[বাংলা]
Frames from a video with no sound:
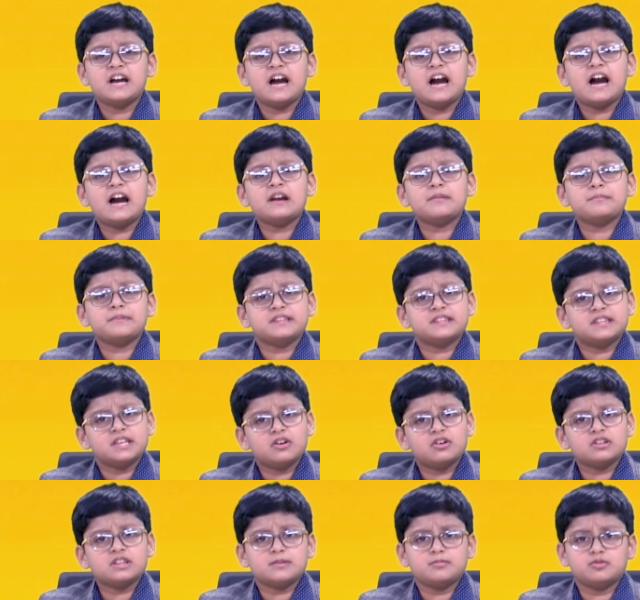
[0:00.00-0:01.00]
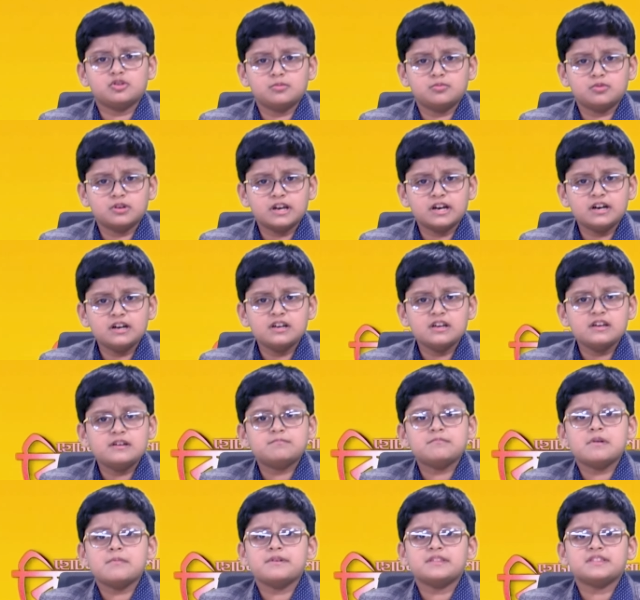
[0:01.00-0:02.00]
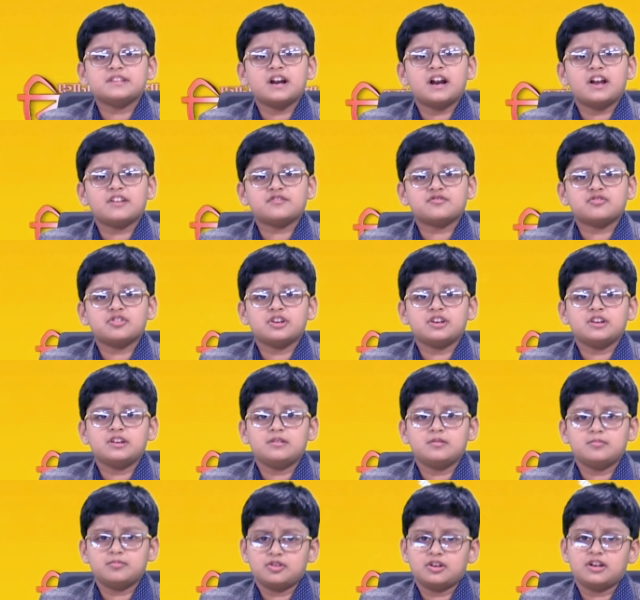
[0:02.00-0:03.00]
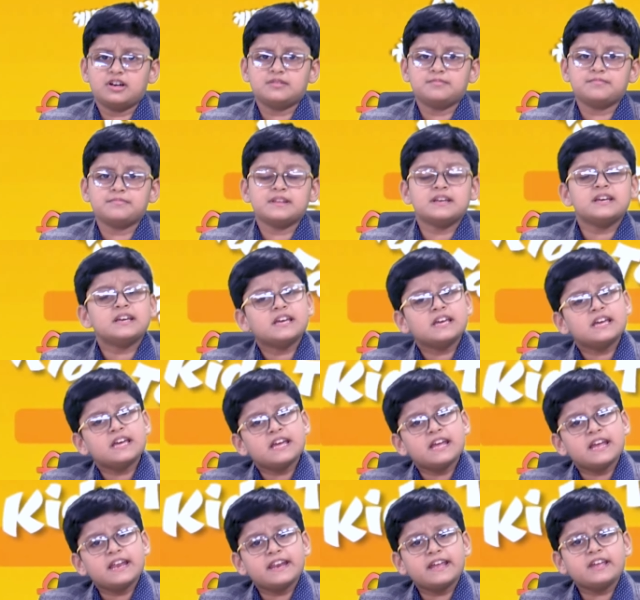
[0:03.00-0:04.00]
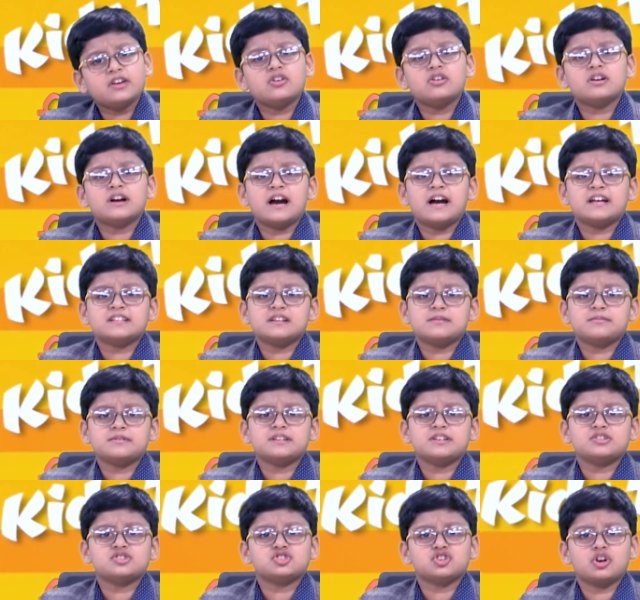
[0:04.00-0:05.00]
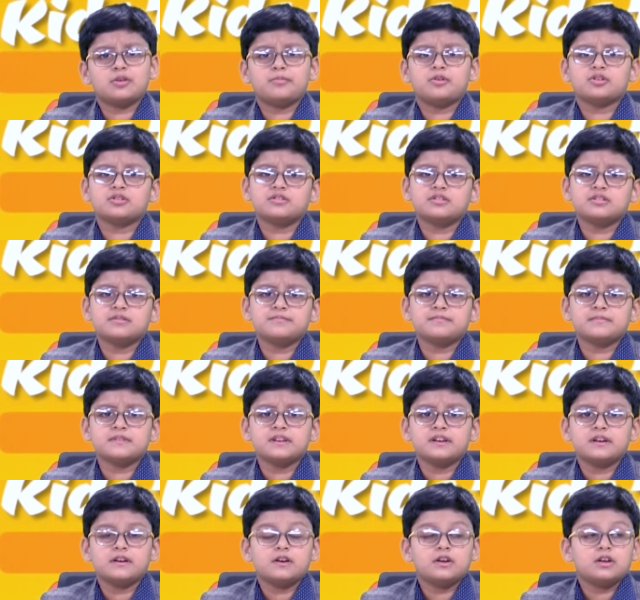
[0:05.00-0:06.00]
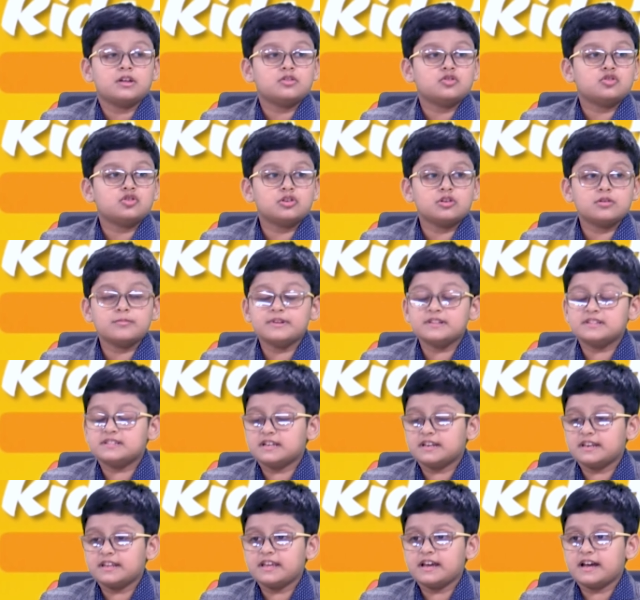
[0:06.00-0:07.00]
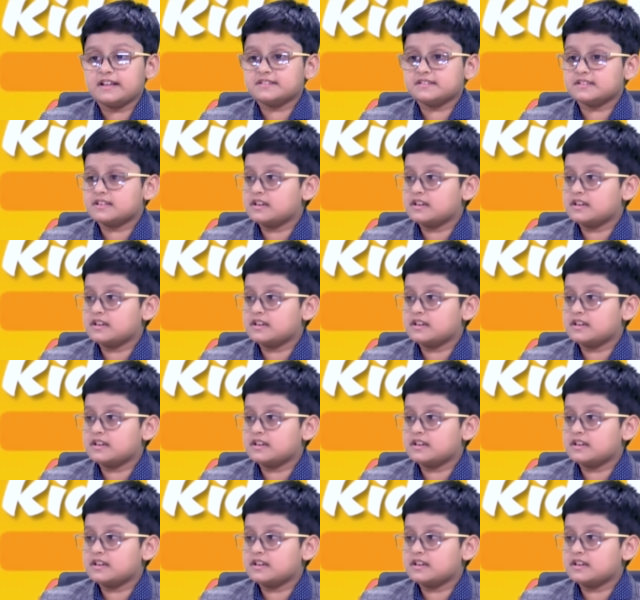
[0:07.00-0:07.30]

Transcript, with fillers: আর মিথ্যে কথা বলবো না বা মিথ্যার আশ্রয় নিব না এটাই হোক আজ আমাদের শপথ ধন্যবাদ জানাই আজকে